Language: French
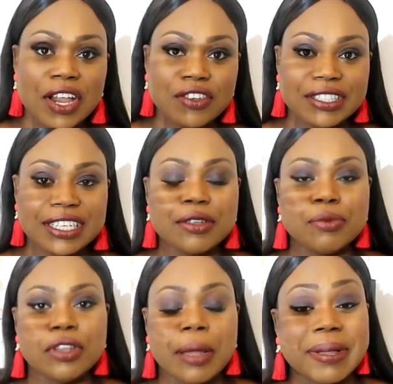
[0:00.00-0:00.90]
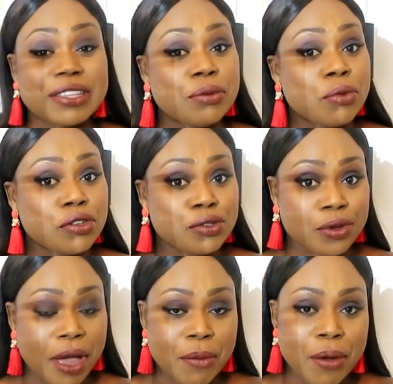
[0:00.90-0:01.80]
à l'entrée de mon appartement
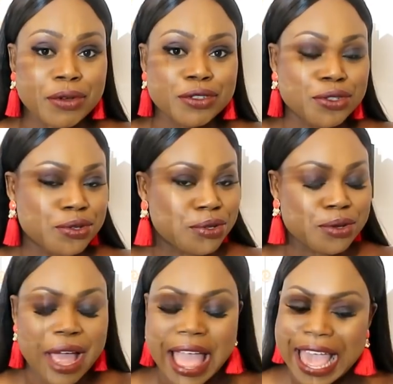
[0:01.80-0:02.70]
sur un meuble de chaussures